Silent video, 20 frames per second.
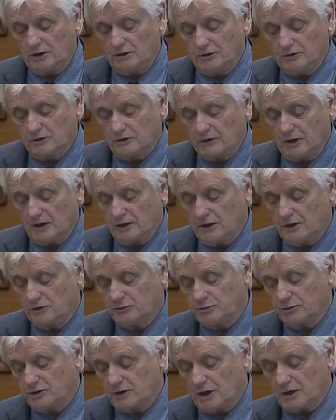J'ai
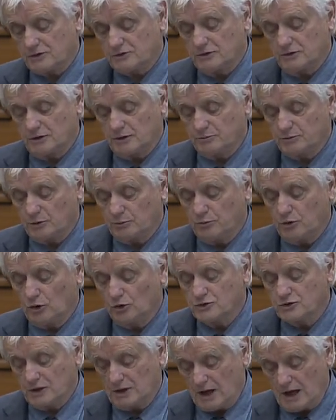proposé un
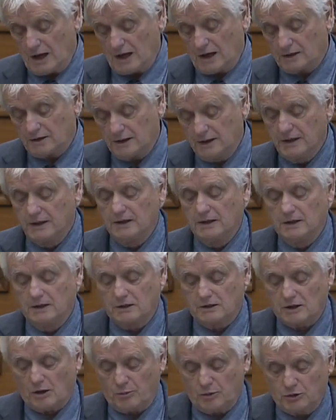projet de loi pour
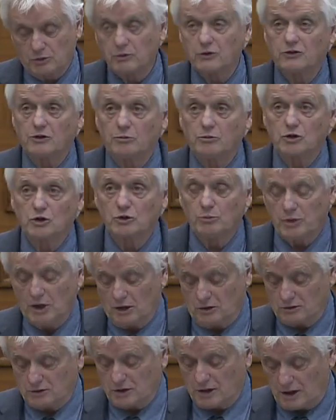protéger les grands
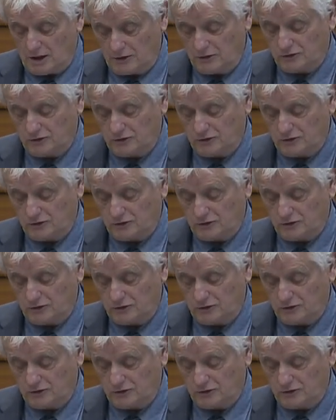lacs